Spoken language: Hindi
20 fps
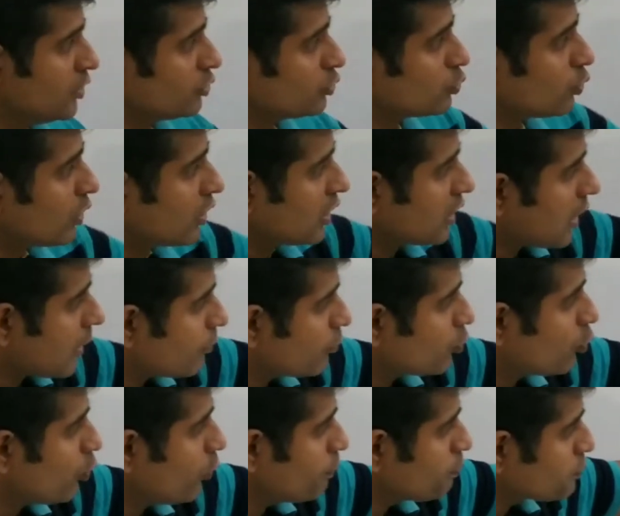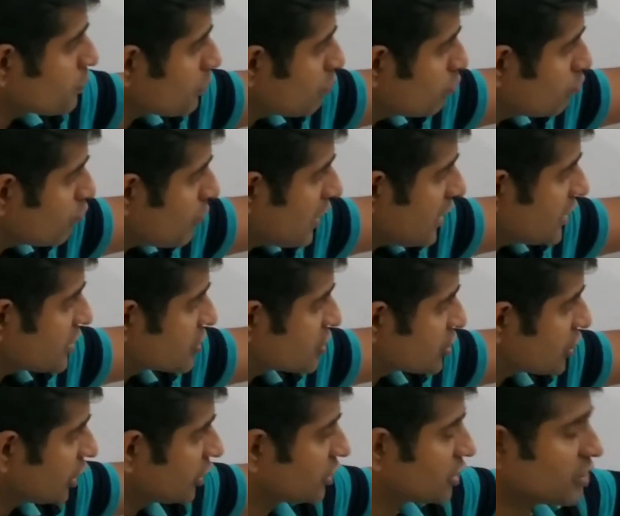तो अगर आपको बल
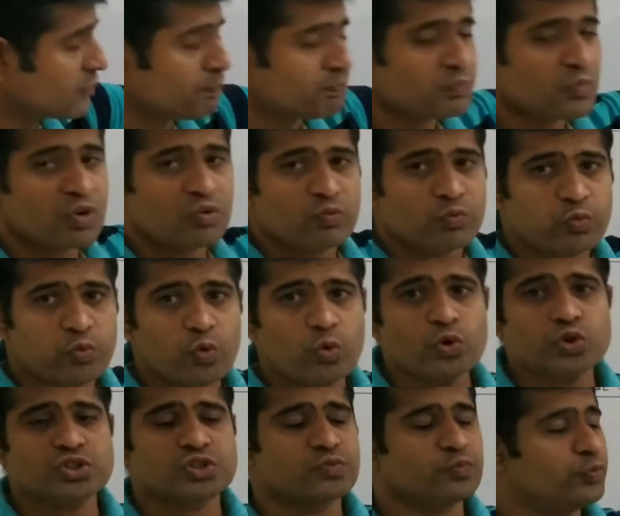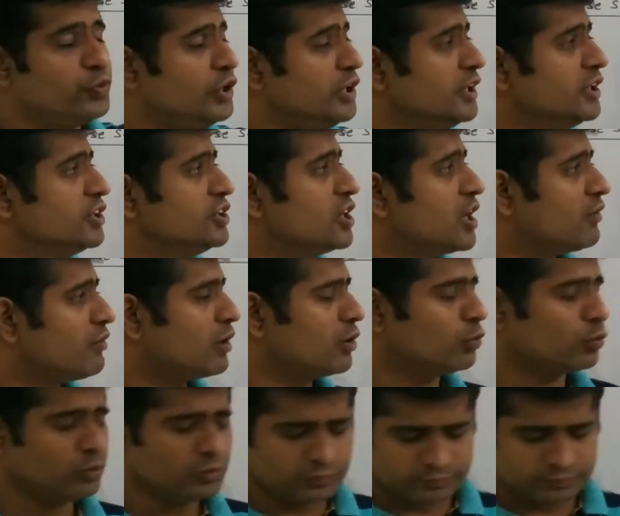क्षेत्र फोर्स फील्ड दिया हुआ हो